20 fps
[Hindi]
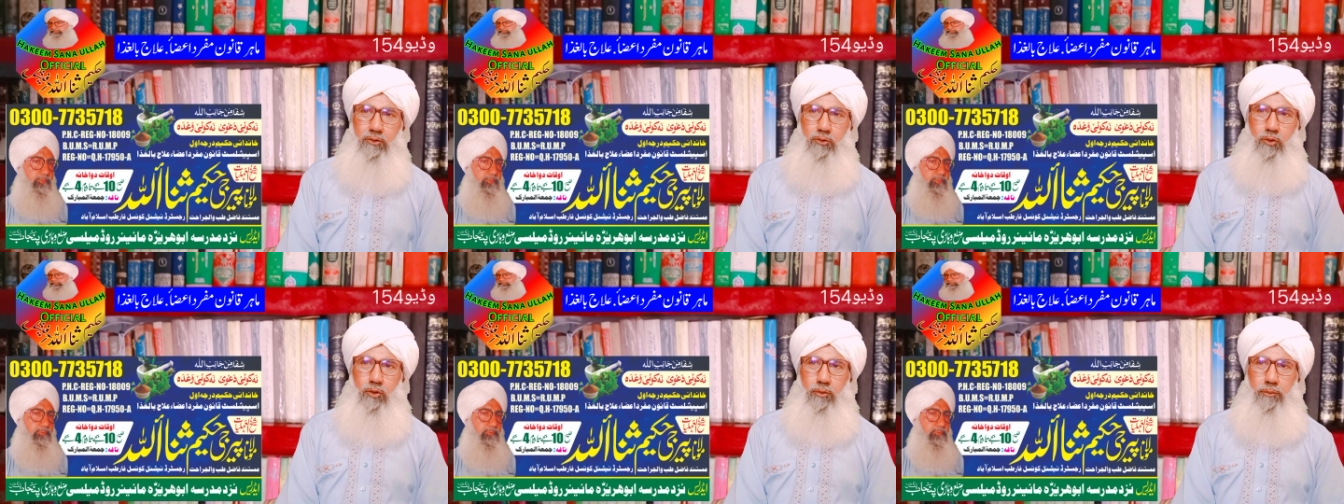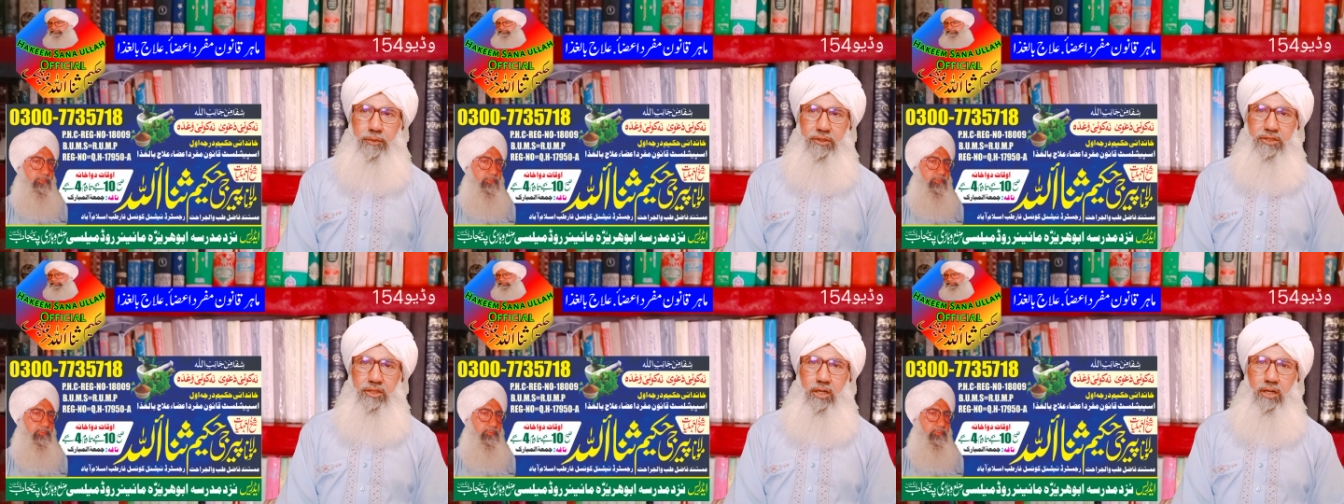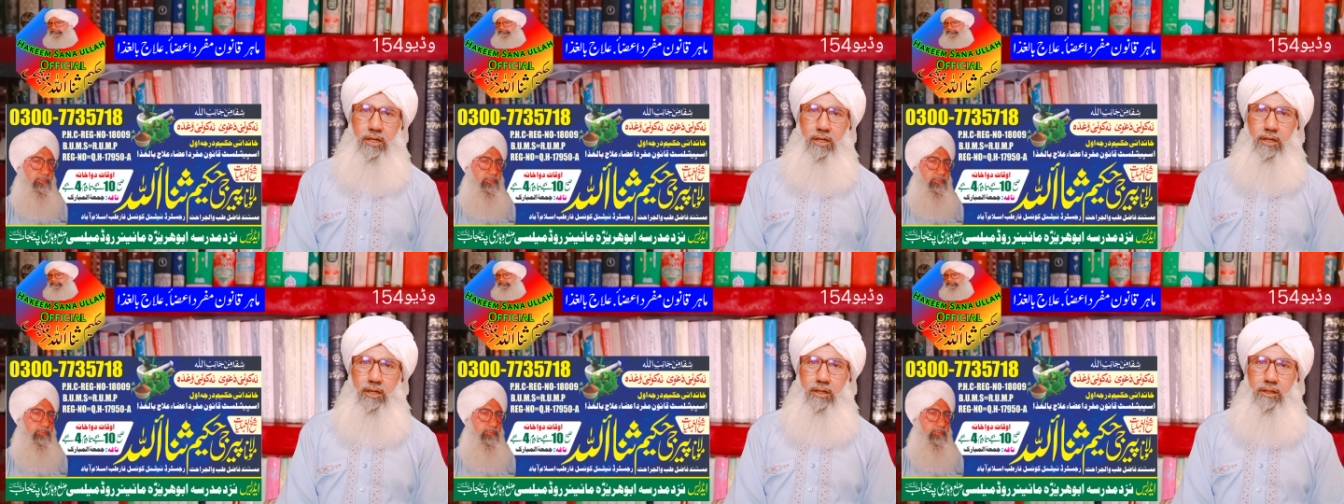तो बच्चा
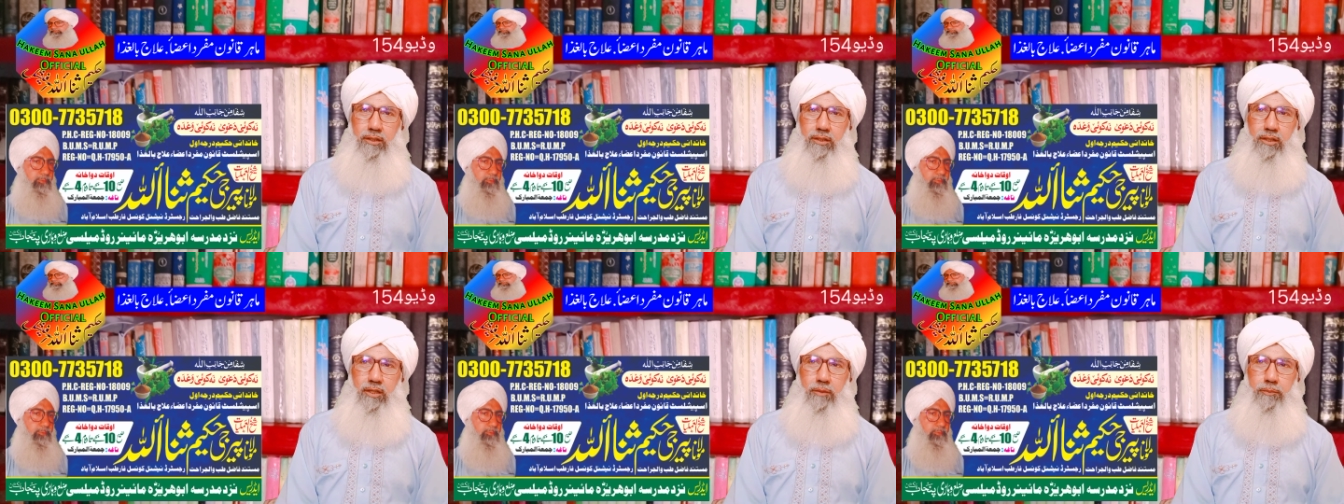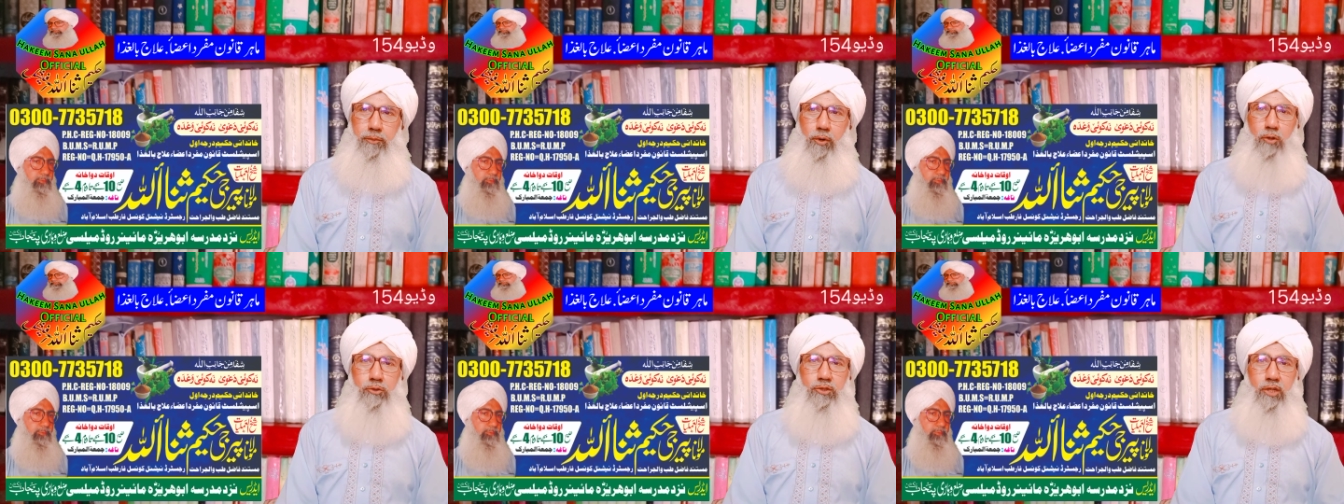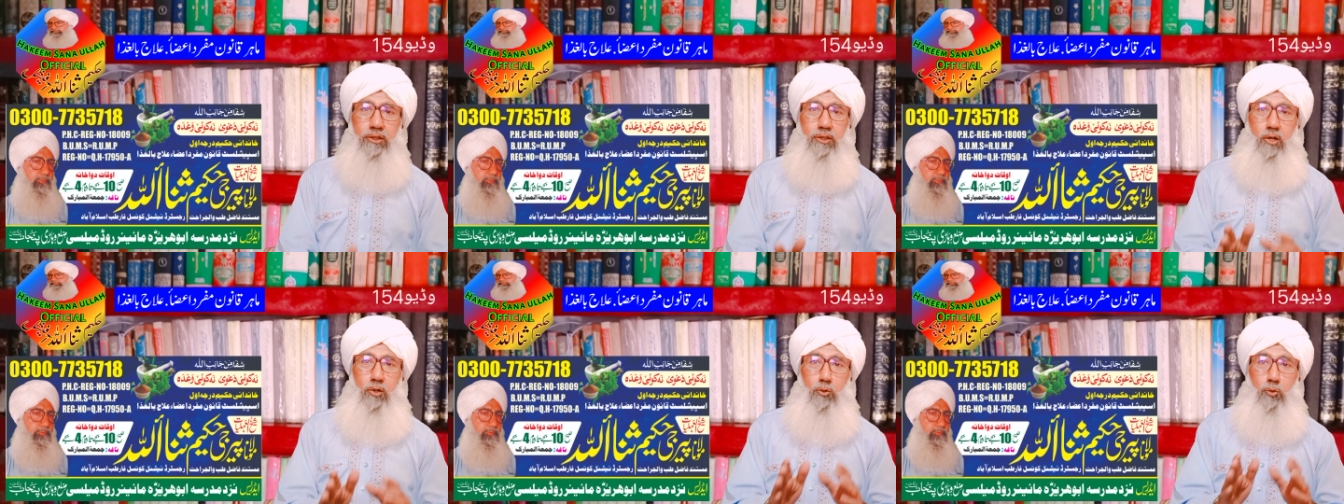ये बहुत
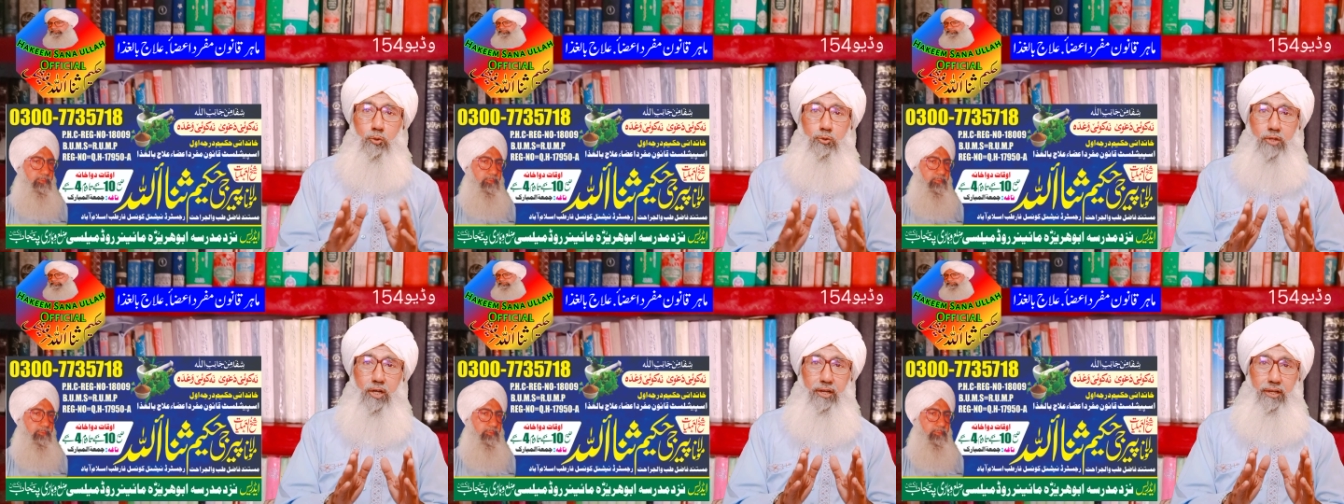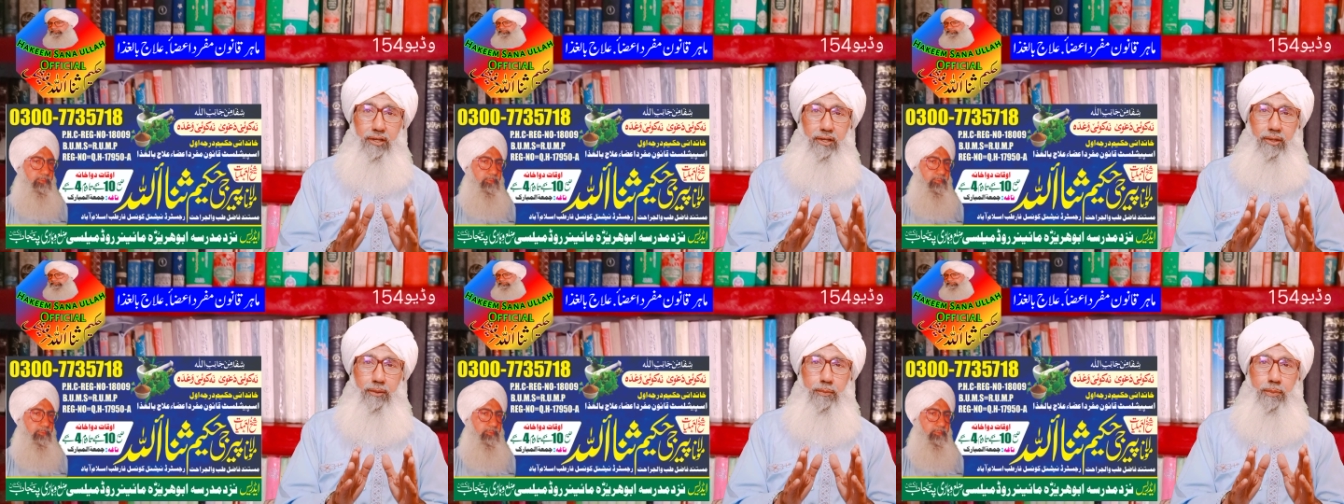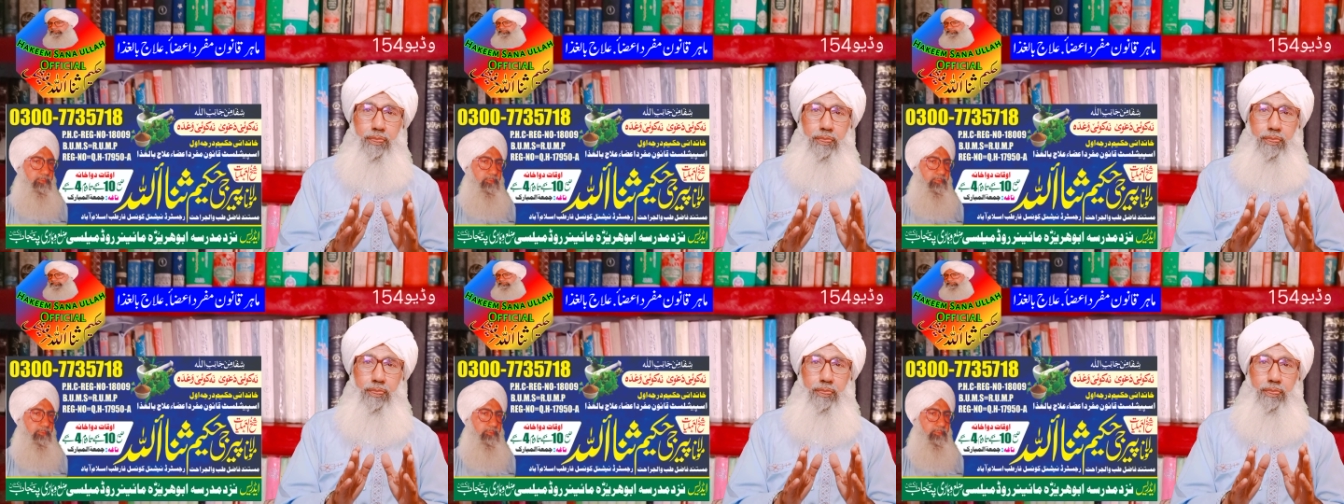ज़्यादा रोता है